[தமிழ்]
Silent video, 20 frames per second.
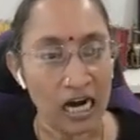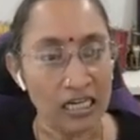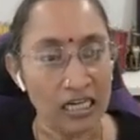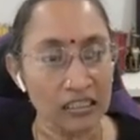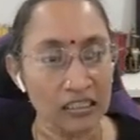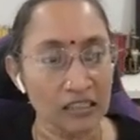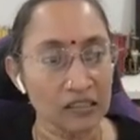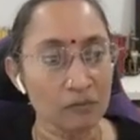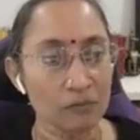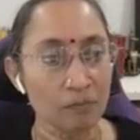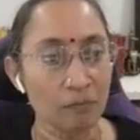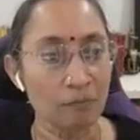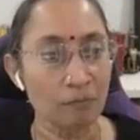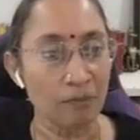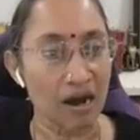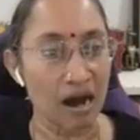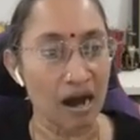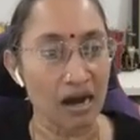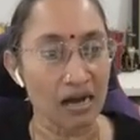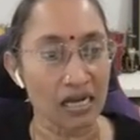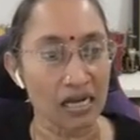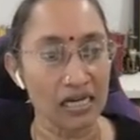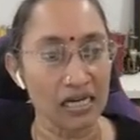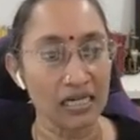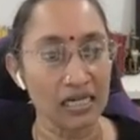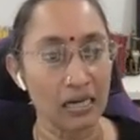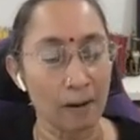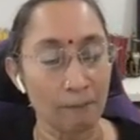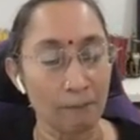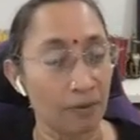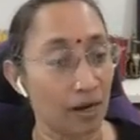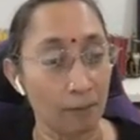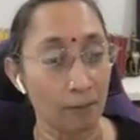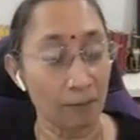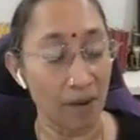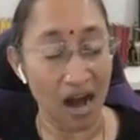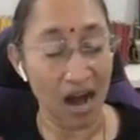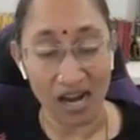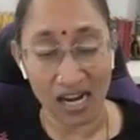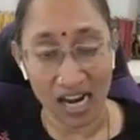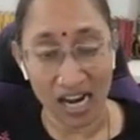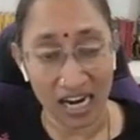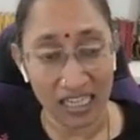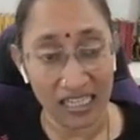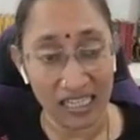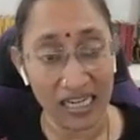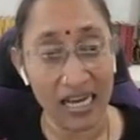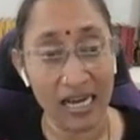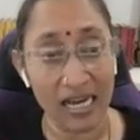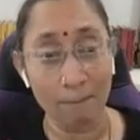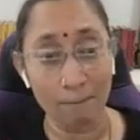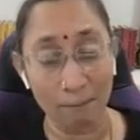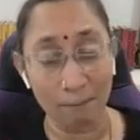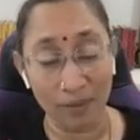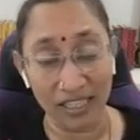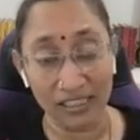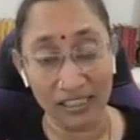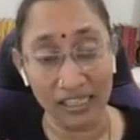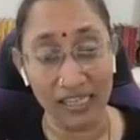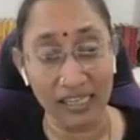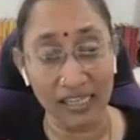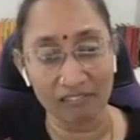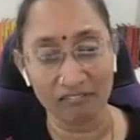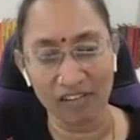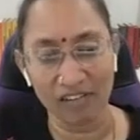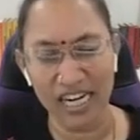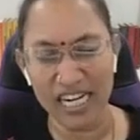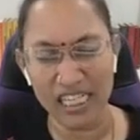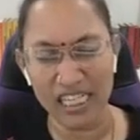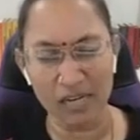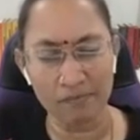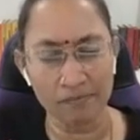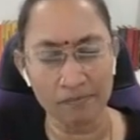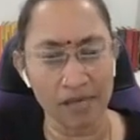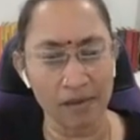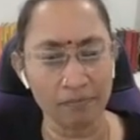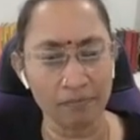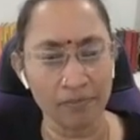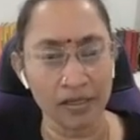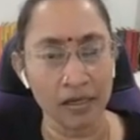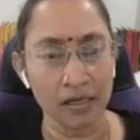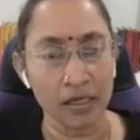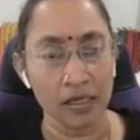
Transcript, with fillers: அடுத்தது பாகண் பாகண்ட பத வைஷமியம்